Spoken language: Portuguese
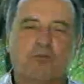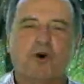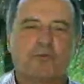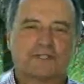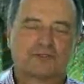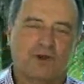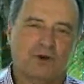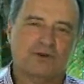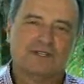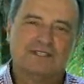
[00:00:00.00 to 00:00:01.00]
Bom,
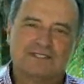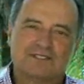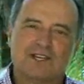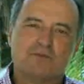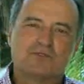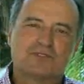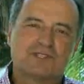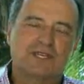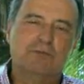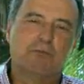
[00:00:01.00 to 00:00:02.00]
pessoal,
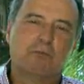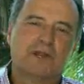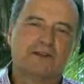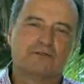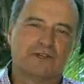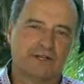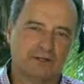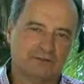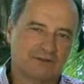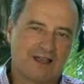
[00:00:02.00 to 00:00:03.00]
estamos em pleno
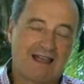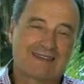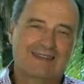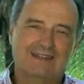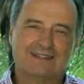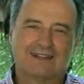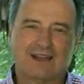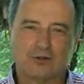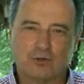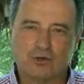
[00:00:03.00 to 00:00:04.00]
verão, aquele
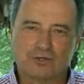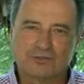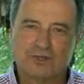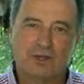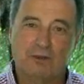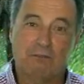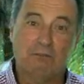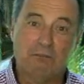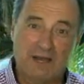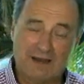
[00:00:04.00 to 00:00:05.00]
calor,
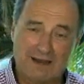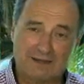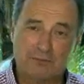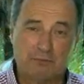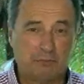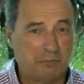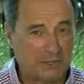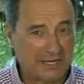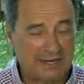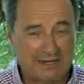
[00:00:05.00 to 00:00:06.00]
mar,
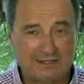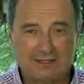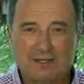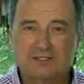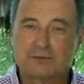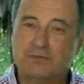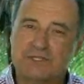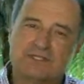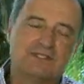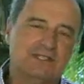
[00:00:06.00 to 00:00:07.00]
praias,
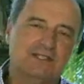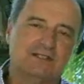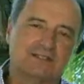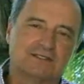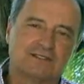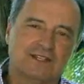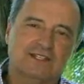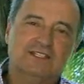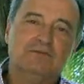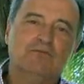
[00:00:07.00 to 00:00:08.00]
piscinas
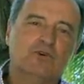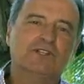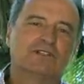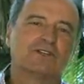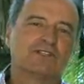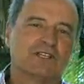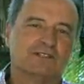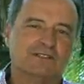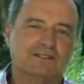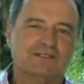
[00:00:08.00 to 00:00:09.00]
e muita
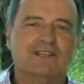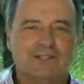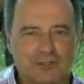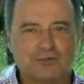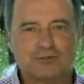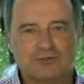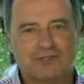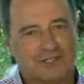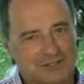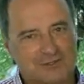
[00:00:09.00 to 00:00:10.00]
gente tem ido
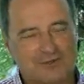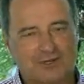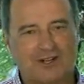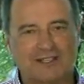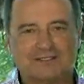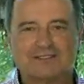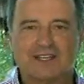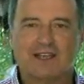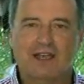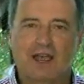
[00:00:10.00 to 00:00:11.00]
nesses locais.
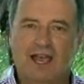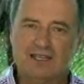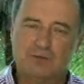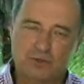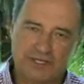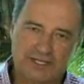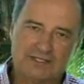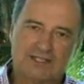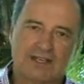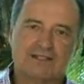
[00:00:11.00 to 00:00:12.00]
As
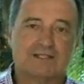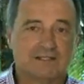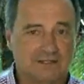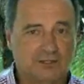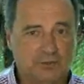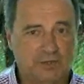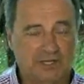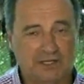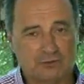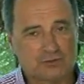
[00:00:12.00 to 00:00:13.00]
mulheres querem se sentir
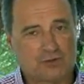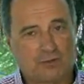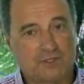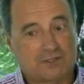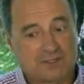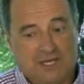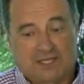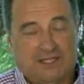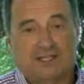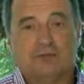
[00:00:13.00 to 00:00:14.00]
bem, os homens
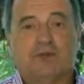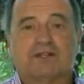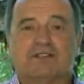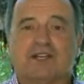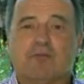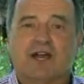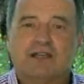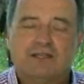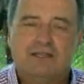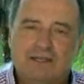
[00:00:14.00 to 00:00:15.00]
querem perder a
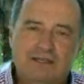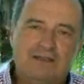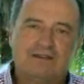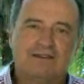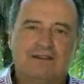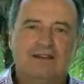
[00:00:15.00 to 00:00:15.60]
barriguinha